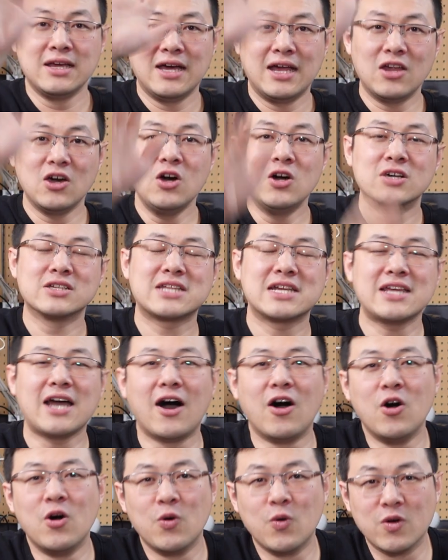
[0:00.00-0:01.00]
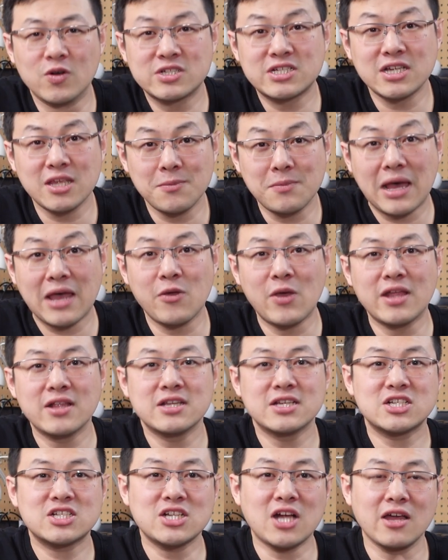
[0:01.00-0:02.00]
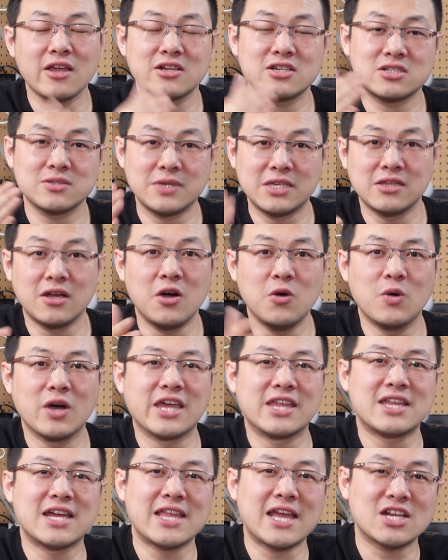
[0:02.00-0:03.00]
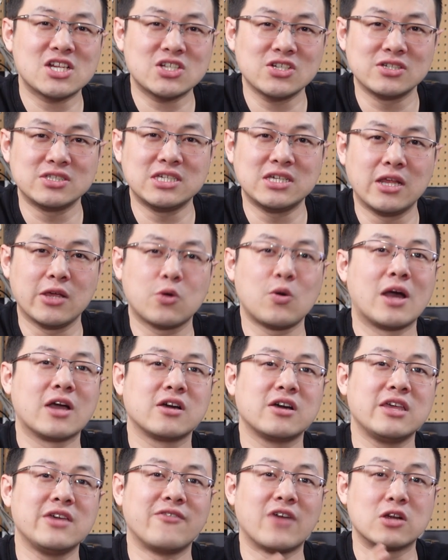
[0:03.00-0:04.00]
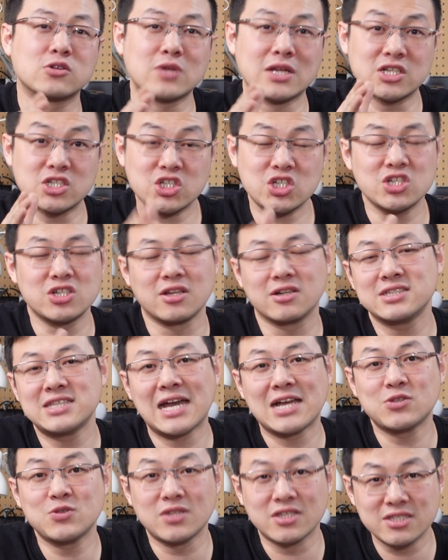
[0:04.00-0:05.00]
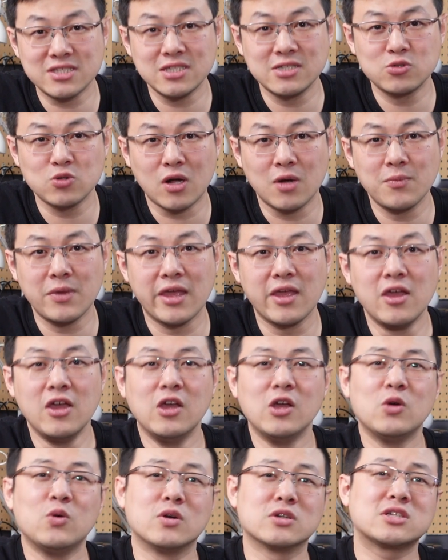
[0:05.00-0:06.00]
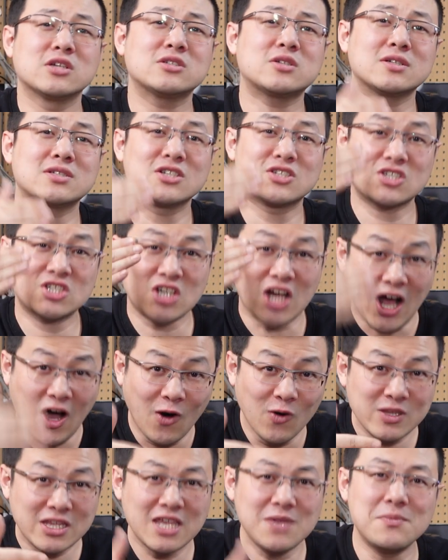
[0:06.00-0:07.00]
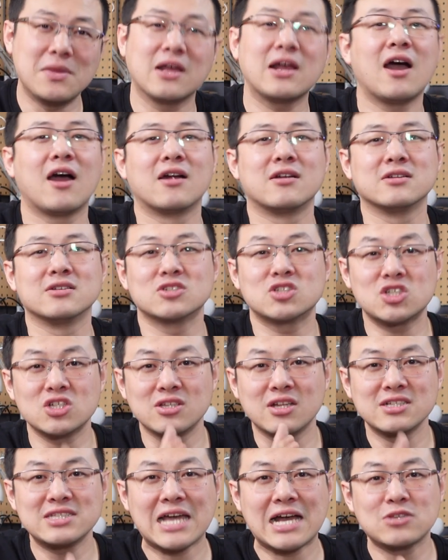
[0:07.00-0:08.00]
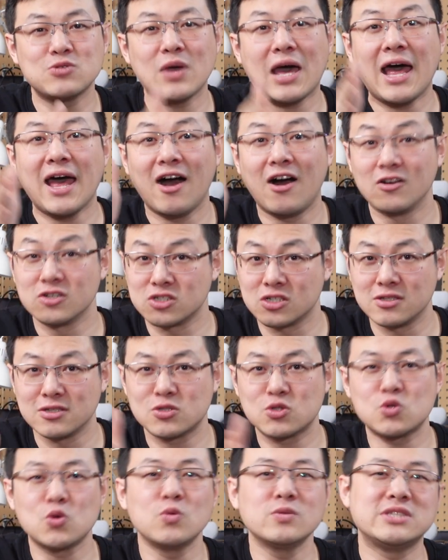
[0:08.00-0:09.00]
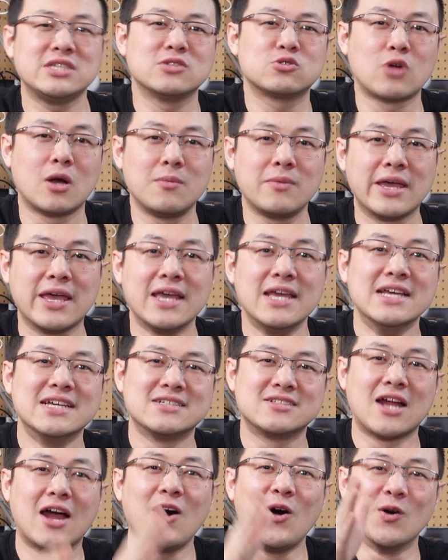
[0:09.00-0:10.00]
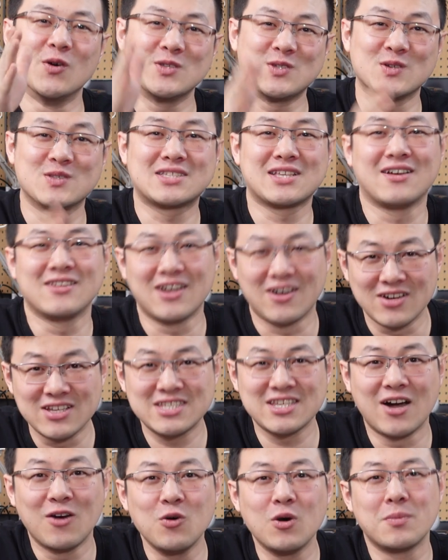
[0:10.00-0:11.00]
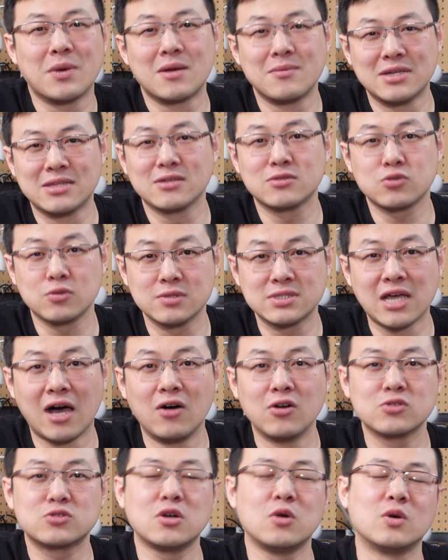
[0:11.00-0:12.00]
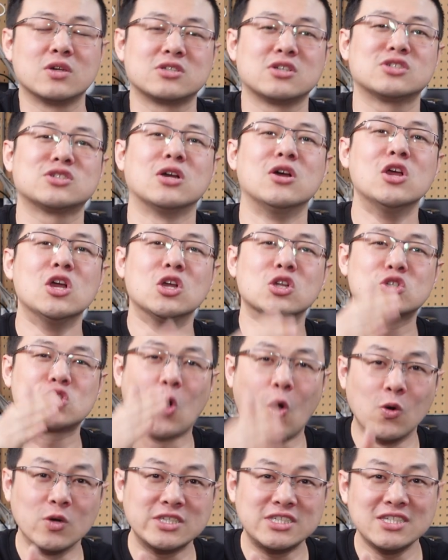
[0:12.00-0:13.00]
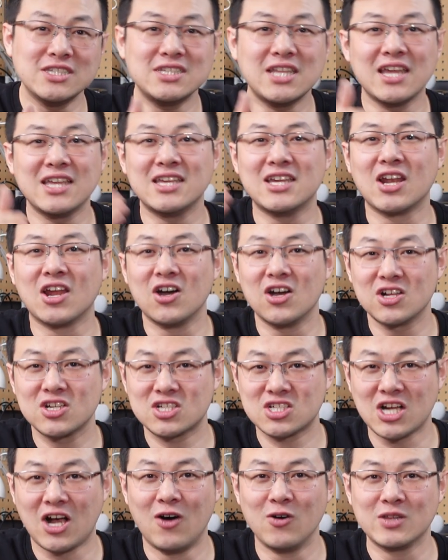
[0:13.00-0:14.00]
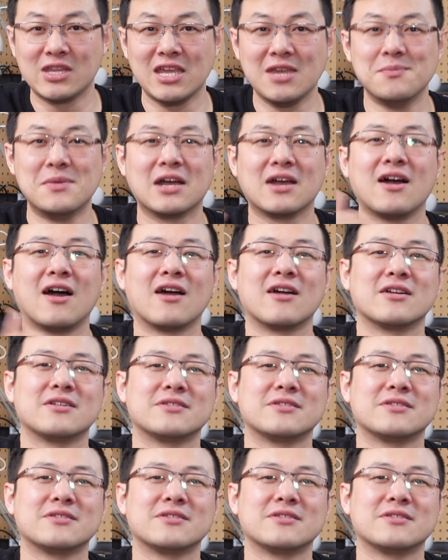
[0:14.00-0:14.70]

Hello，大家好，我是尹白猿。上一个视频呢，我给大家设计了一款可以玩转智能家居的新装备，我说这是超低门槛的智能家居爱好者的终极装备，然后就遭到了小伙伴们的吐槽，说我这是重新定义了超低门槛。